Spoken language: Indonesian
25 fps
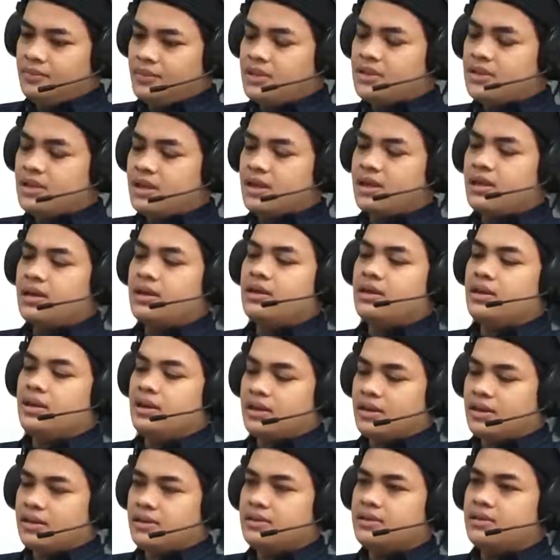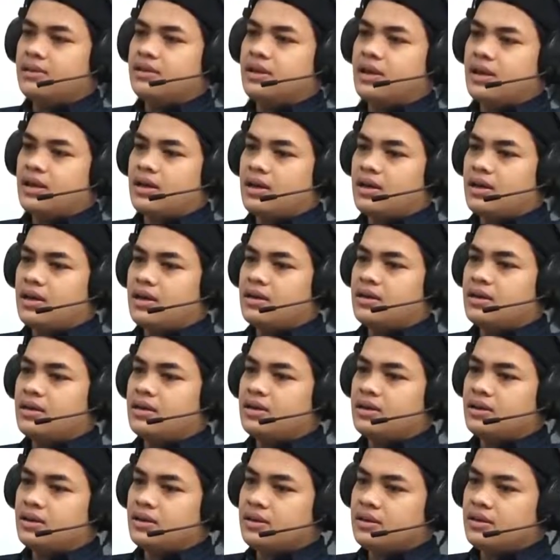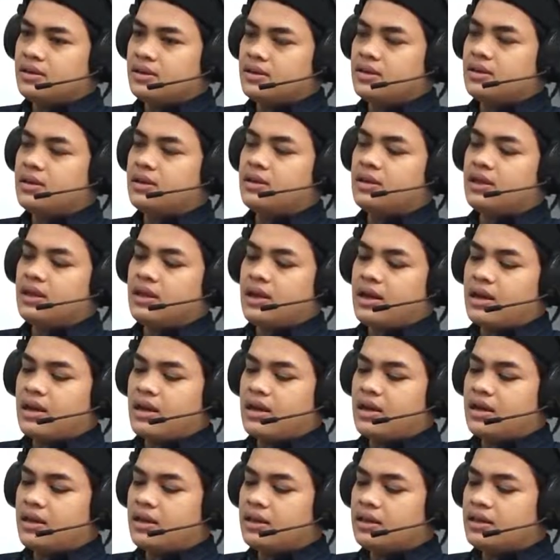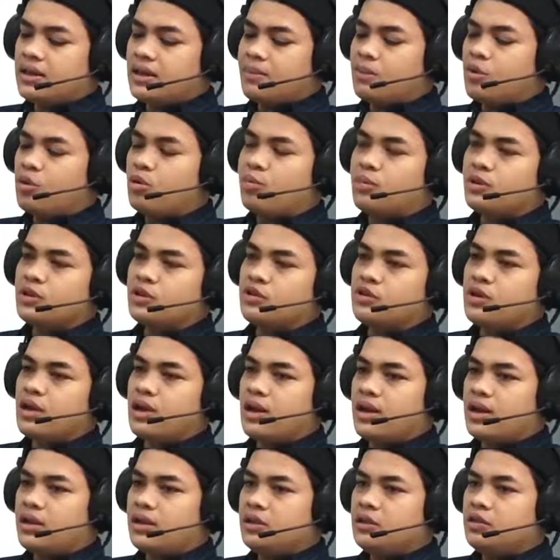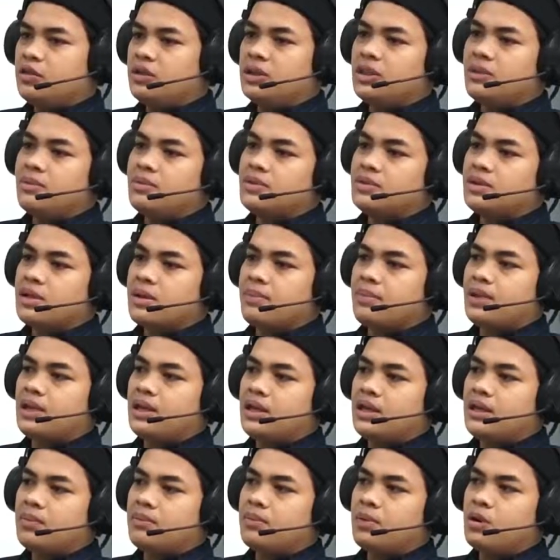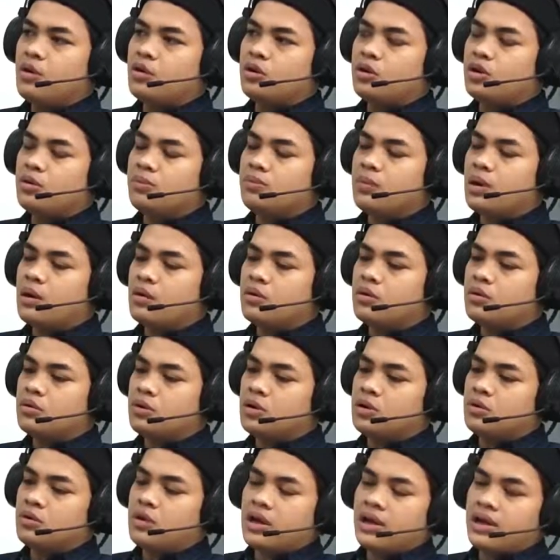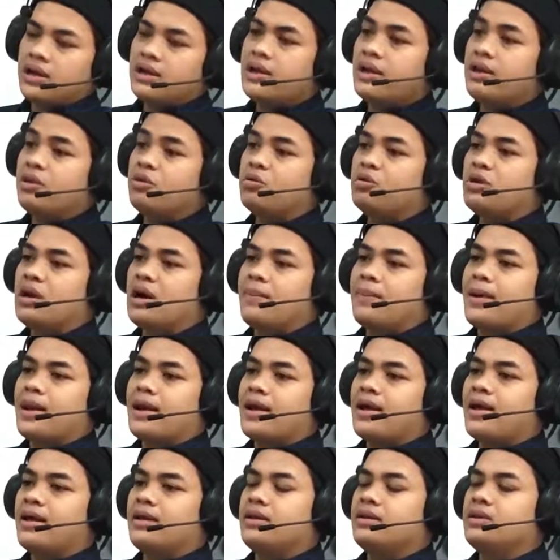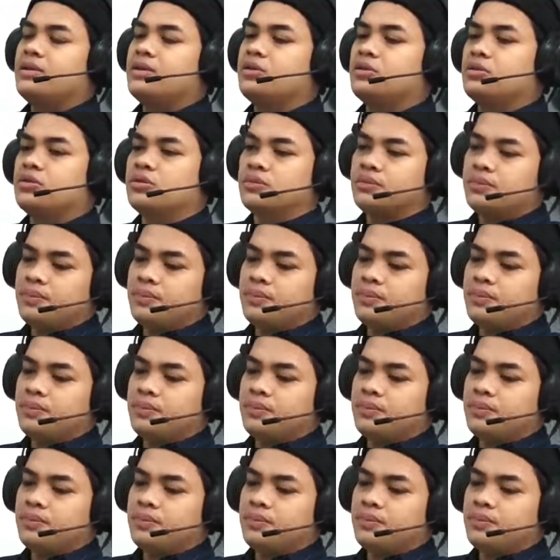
Bisa, ya. Karena mm-hmm. uh, ketika kita mau penjualan itu kita bisa pilih mau mau keluarin dari gudang mana gitu.